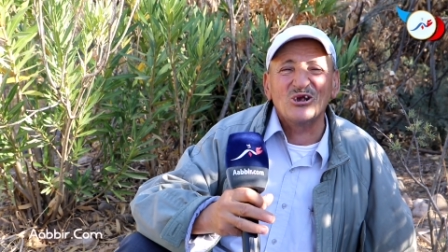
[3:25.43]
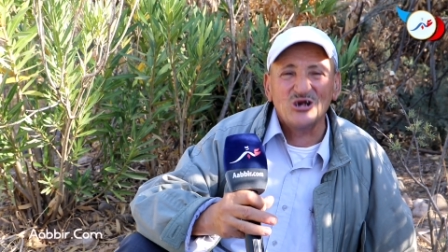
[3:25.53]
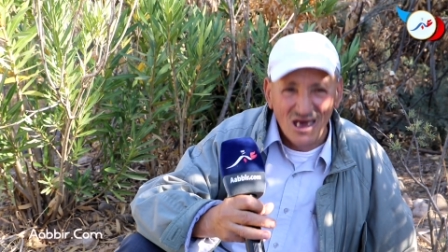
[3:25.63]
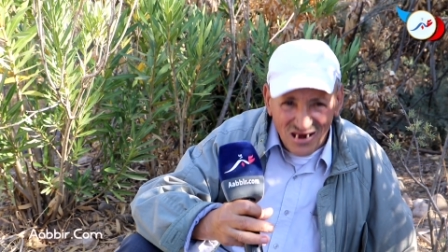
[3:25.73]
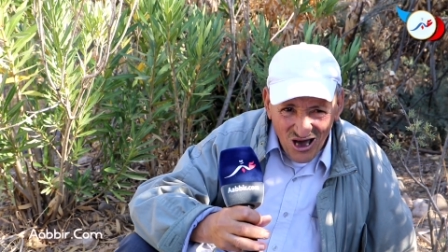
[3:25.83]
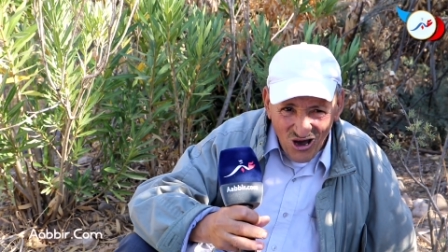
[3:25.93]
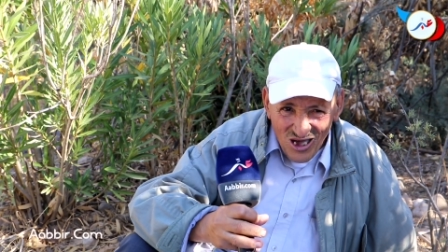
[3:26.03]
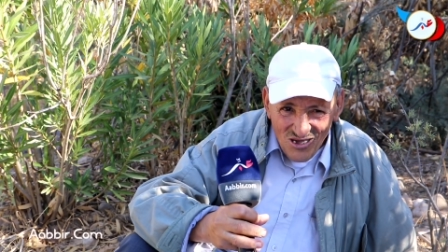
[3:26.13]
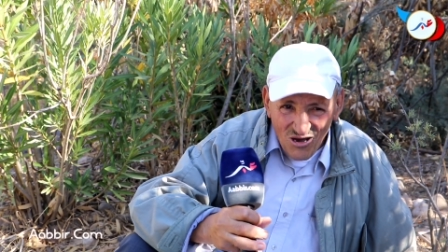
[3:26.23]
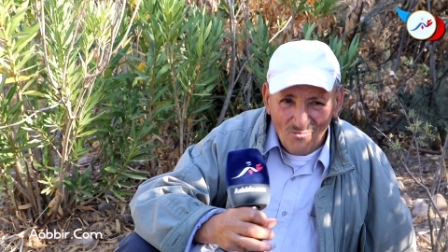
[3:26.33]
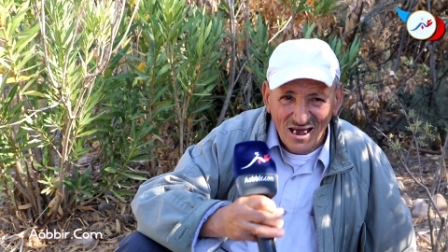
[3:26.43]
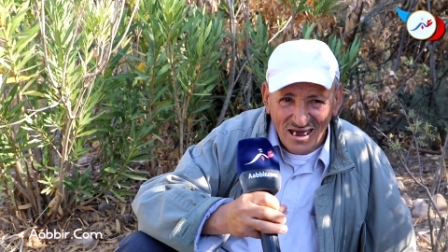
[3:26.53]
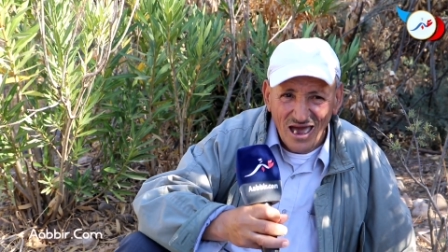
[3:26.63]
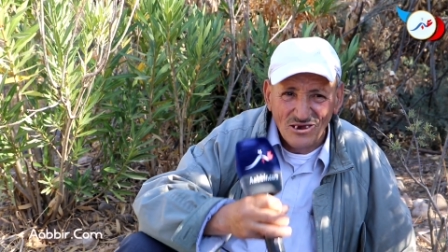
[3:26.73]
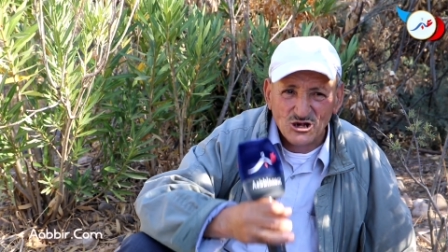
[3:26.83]
الرجاله ما
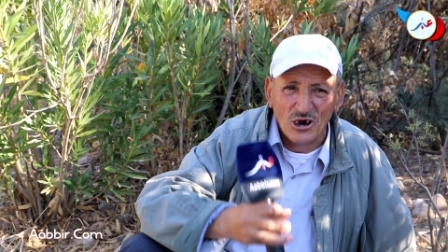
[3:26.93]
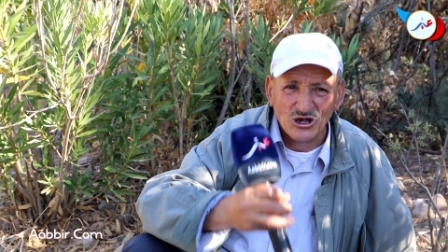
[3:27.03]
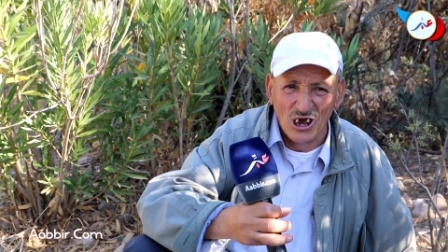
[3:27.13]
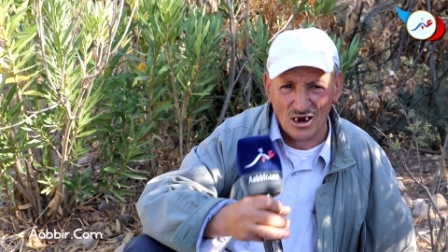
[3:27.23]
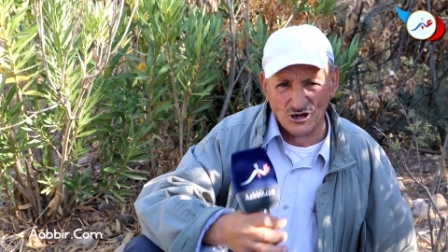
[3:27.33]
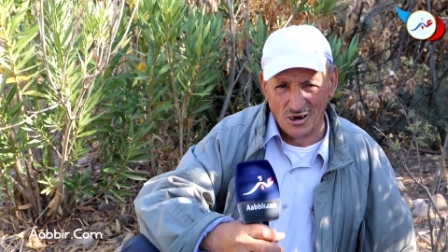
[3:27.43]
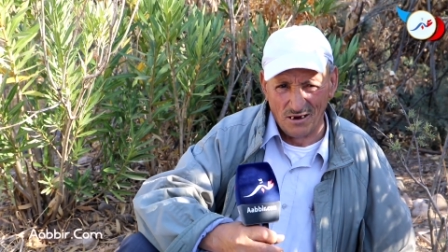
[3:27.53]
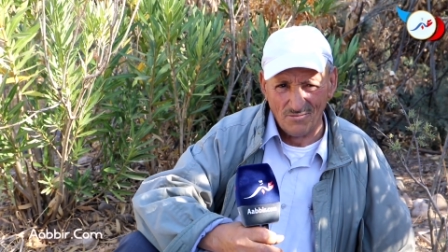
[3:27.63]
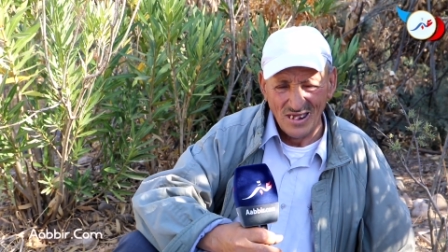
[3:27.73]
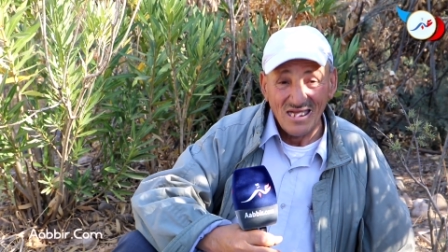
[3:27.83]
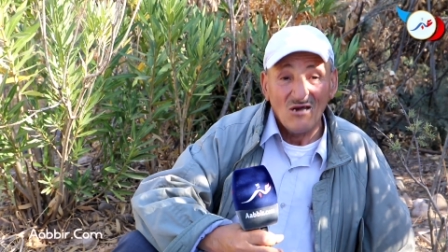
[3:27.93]
كاينش الرجاله شريف